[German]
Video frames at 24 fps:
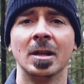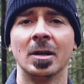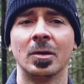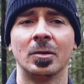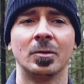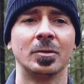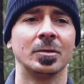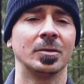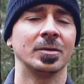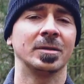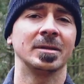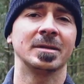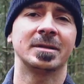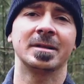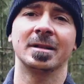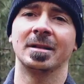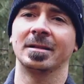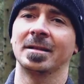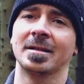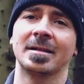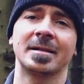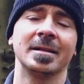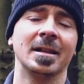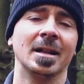Und
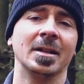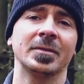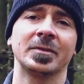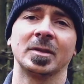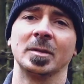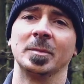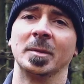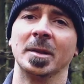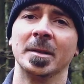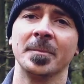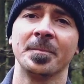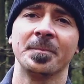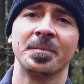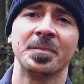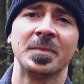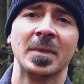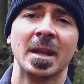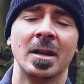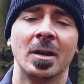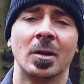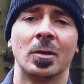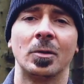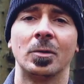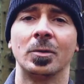ja, das nervt immer.
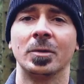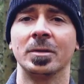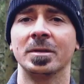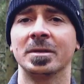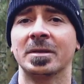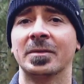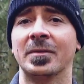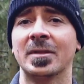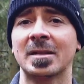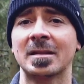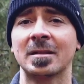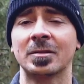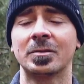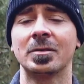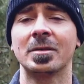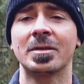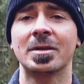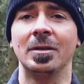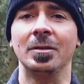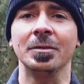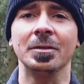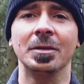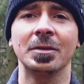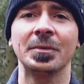Und was
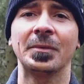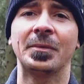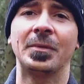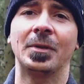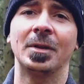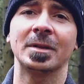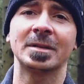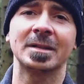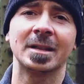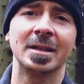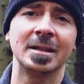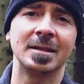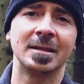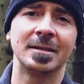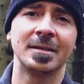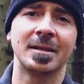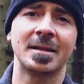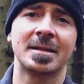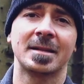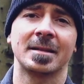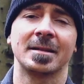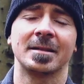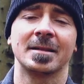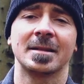natürlich auch noch ein Vorteil
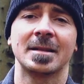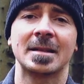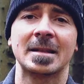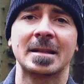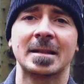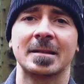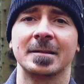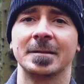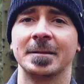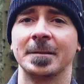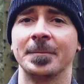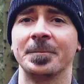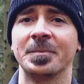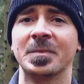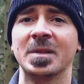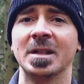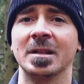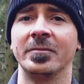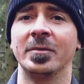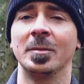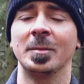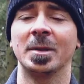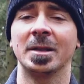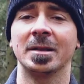ist, ist, ähm,
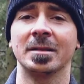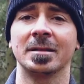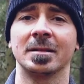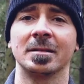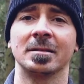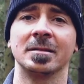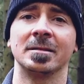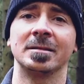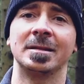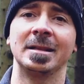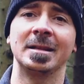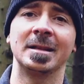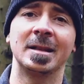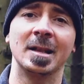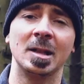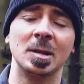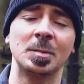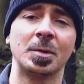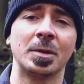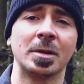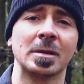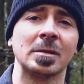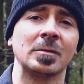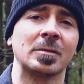ja, wenn man äh, den
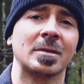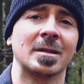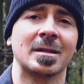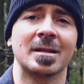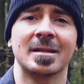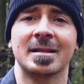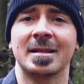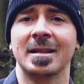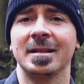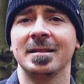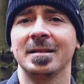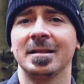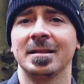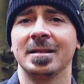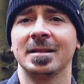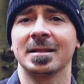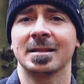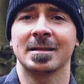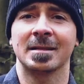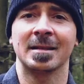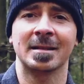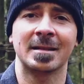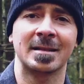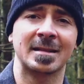Geldbeutel oder das Handy
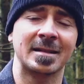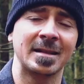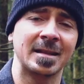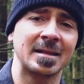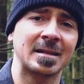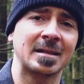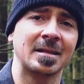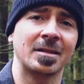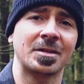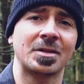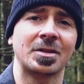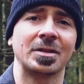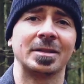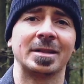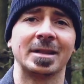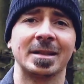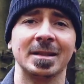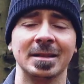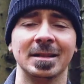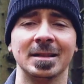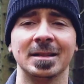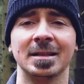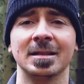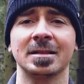hinten in der Gesäßtasche
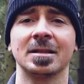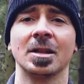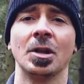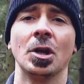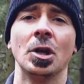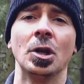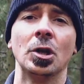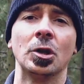drin hat